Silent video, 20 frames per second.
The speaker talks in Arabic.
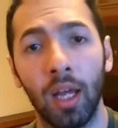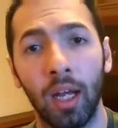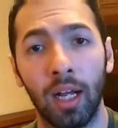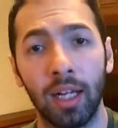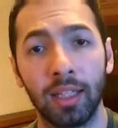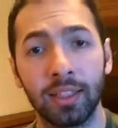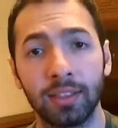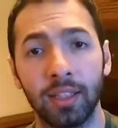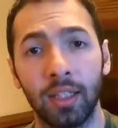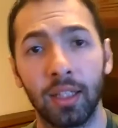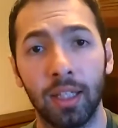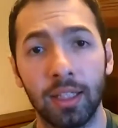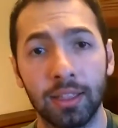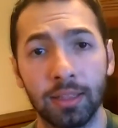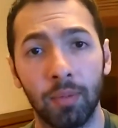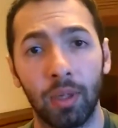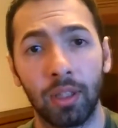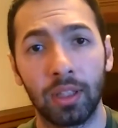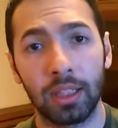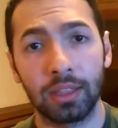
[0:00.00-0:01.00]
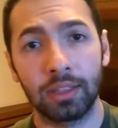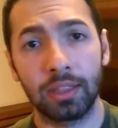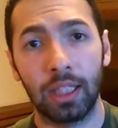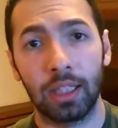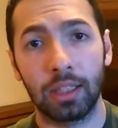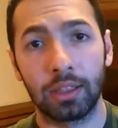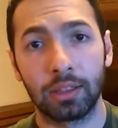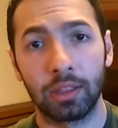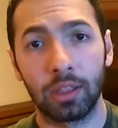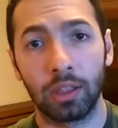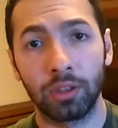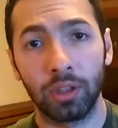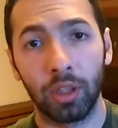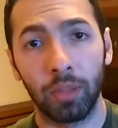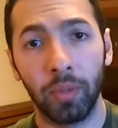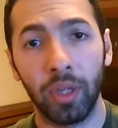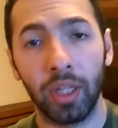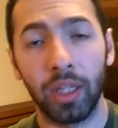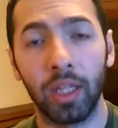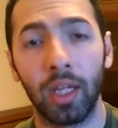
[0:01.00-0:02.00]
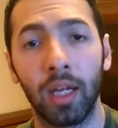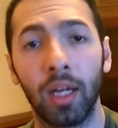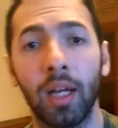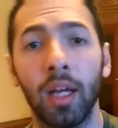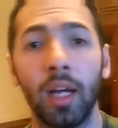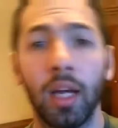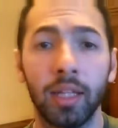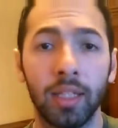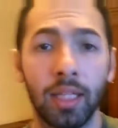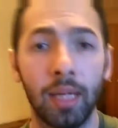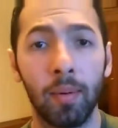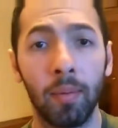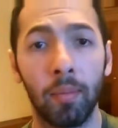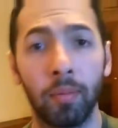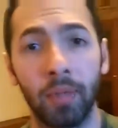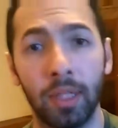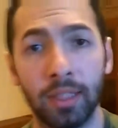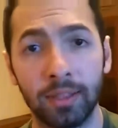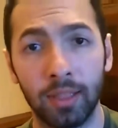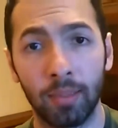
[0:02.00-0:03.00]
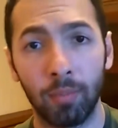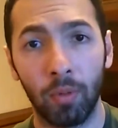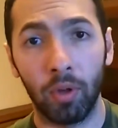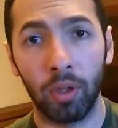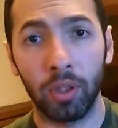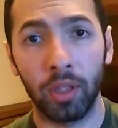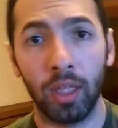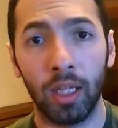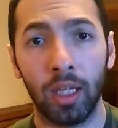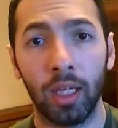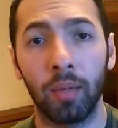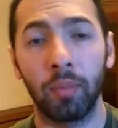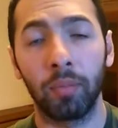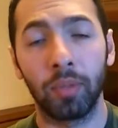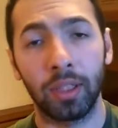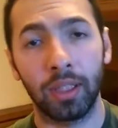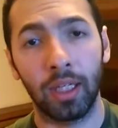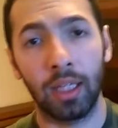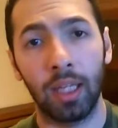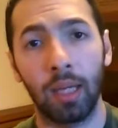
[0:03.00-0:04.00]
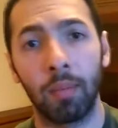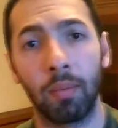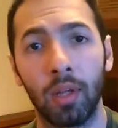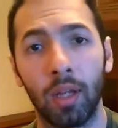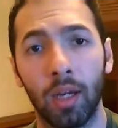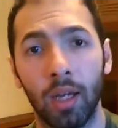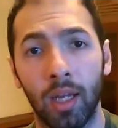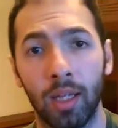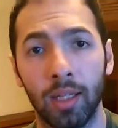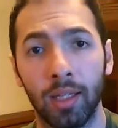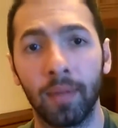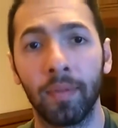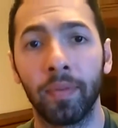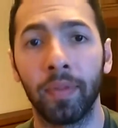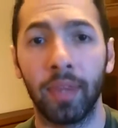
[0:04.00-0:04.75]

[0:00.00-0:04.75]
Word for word: خاصه الناس مختصه على السوشيال ميديا دائما بتنزل مواضيع بتتعلق بالرياضه